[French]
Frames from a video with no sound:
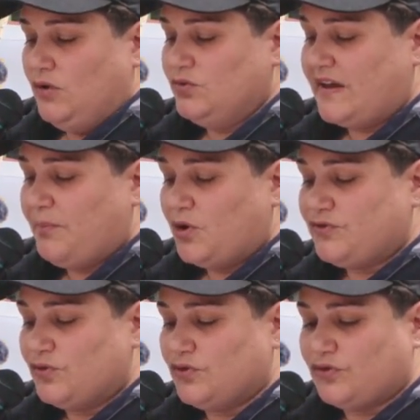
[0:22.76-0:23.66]
Nous
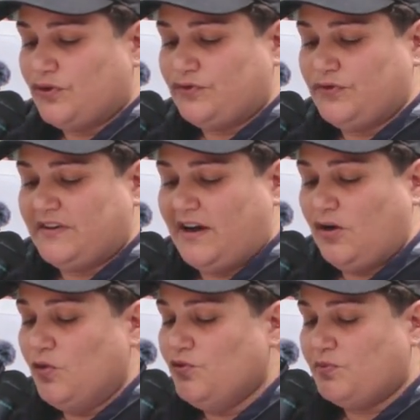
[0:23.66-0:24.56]
apportons notre soutien
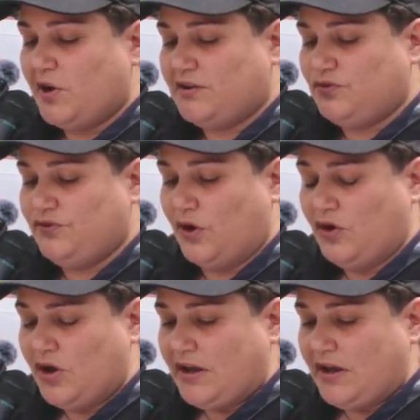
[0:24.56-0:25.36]
au mouvement étudiant